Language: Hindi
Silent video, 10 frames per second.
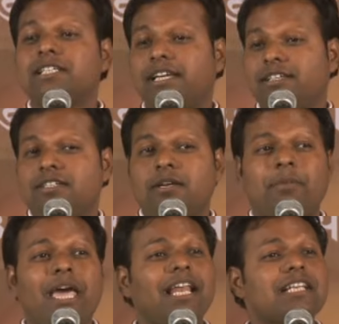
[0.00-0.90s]
जाए
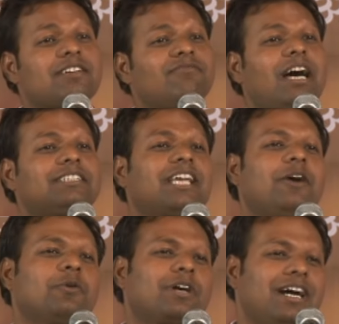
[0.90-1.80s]
पहला संवाद क्या
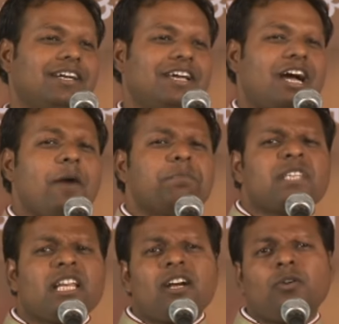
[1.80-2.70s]
होगा
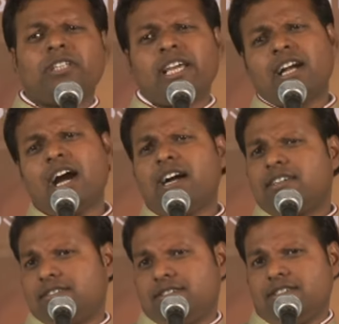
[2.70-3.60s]
अप्सरा को देखा
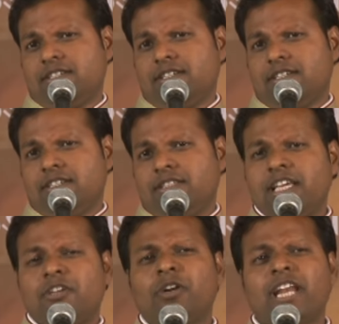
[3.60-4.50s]

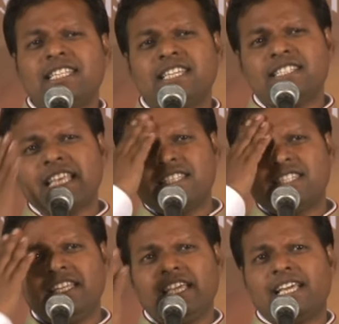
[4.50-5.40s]
देखियो ड्रेसिंग
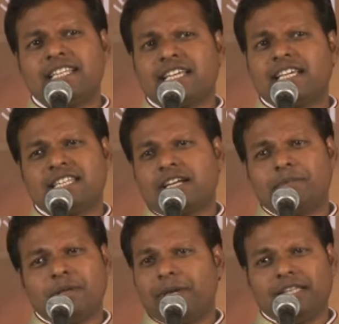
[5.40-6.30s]
सेंस ही नहीं है कैसे कैसे
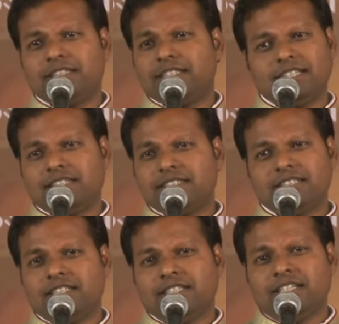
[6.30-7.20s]
कपड़े पहनती
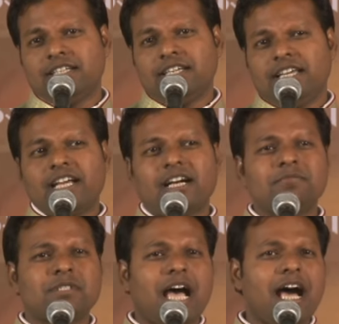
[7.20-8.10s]
है एक
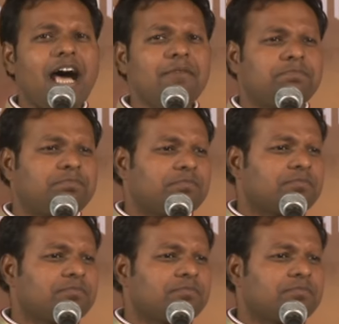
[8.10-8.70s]
हम साहब